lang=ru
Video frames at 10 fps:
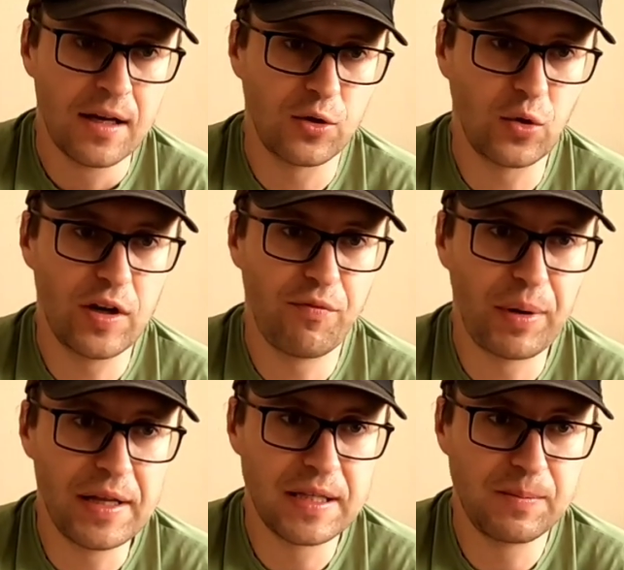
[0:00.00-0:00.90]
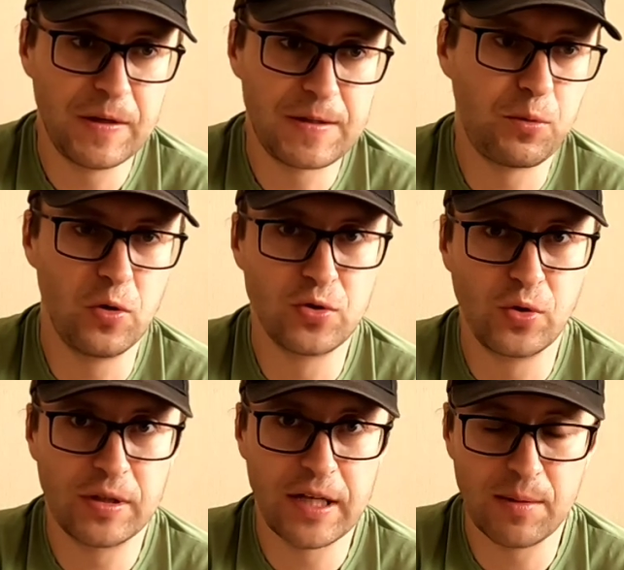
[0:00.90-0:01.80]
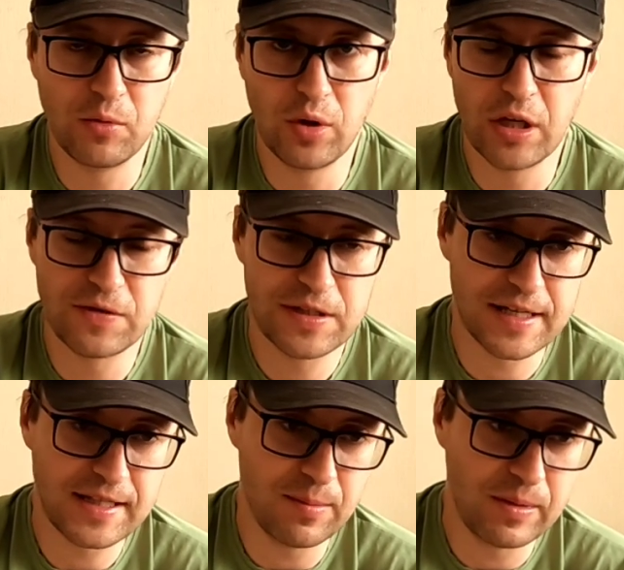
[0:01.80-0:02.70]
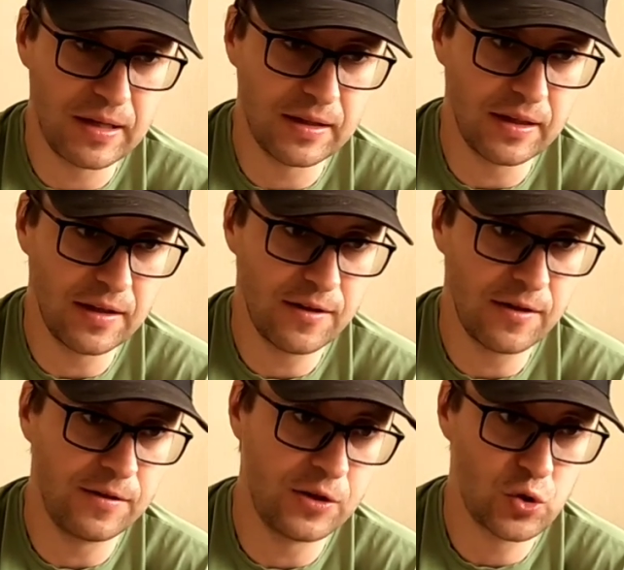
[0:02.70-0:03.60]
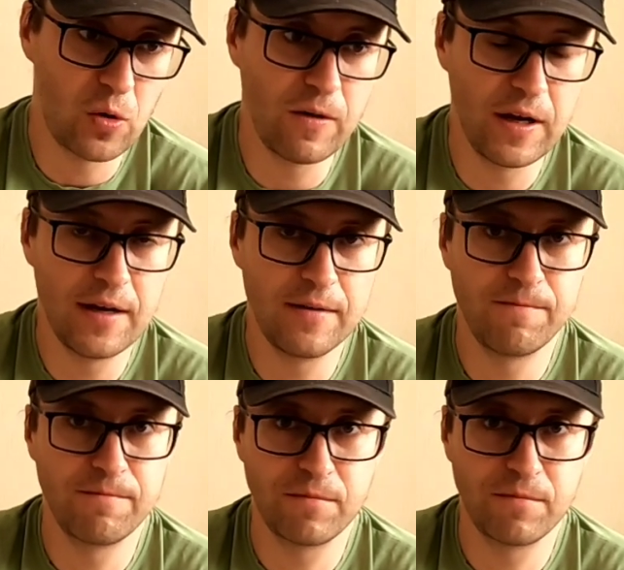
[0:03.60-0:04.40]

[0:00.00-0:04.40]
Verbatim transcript: которая, в принципе, использует, как и многие швейцарские бренды, э, дешевые